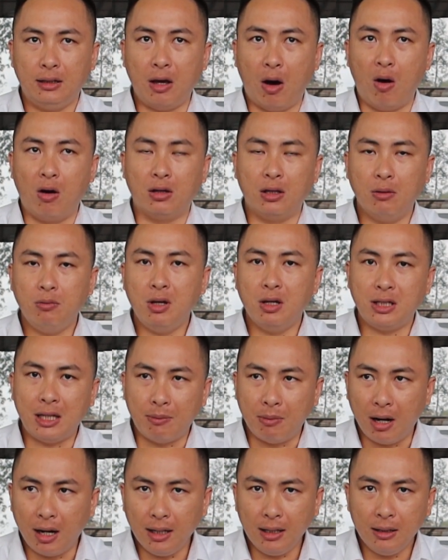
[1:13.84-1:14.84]
chọn giống như
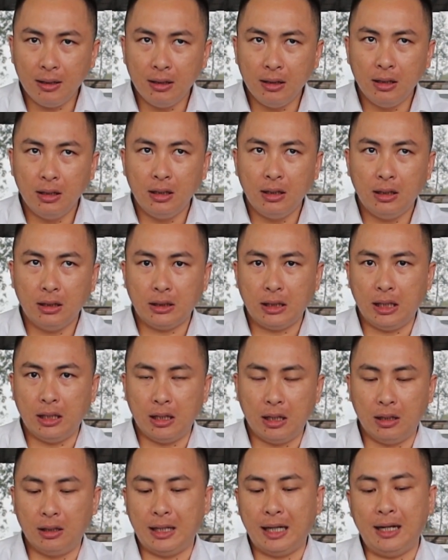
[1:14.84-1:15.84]
xe mới
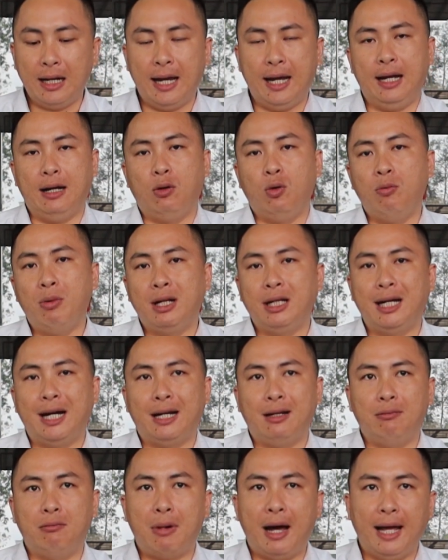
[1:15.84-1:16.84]
thì khách hàng của bên
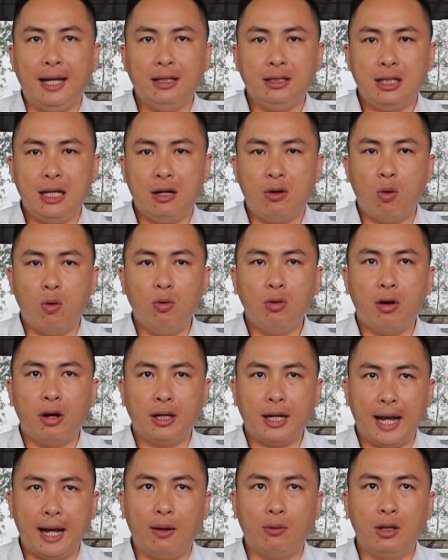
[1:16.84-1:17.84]
khanh bán xe cũ
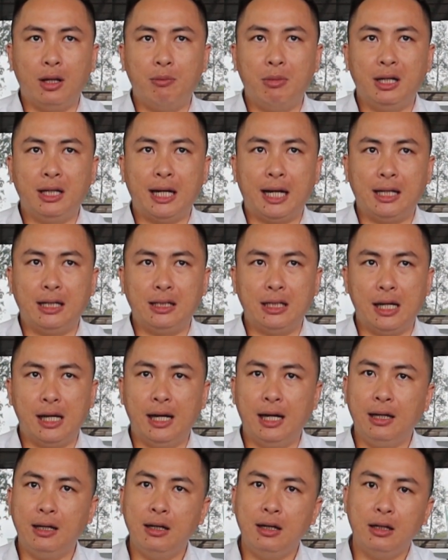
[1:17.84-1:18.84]
loại nào thì bên khanh
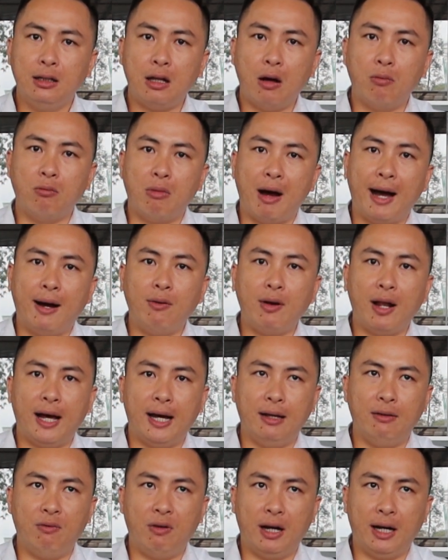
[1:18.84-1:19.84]
sẽ thông báo
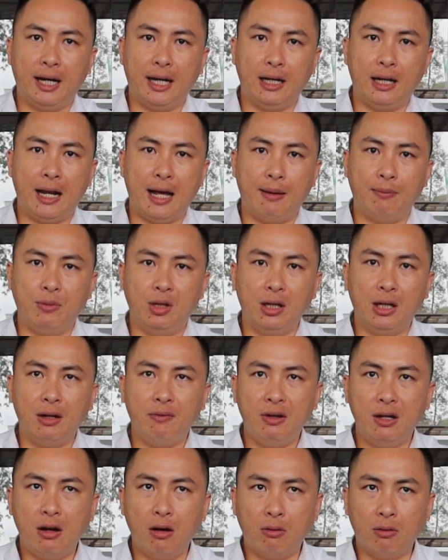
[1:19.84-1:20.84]
lại và khanh làm những
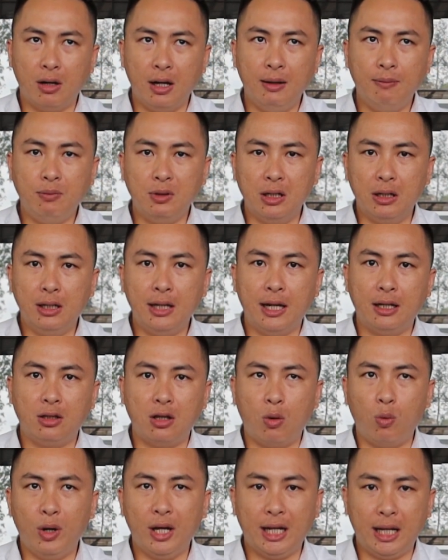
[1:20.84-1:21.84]
cái video clip gửi lên
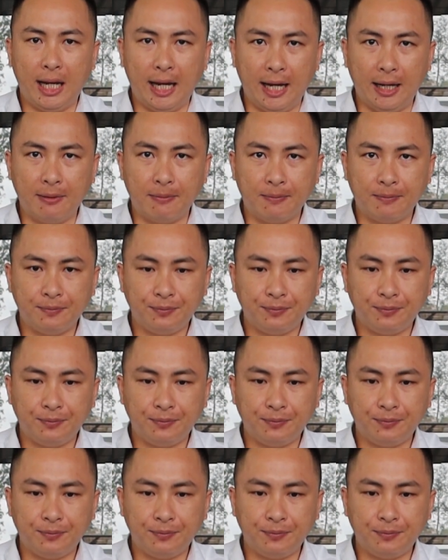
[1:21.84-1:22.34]
cho quý khách hàng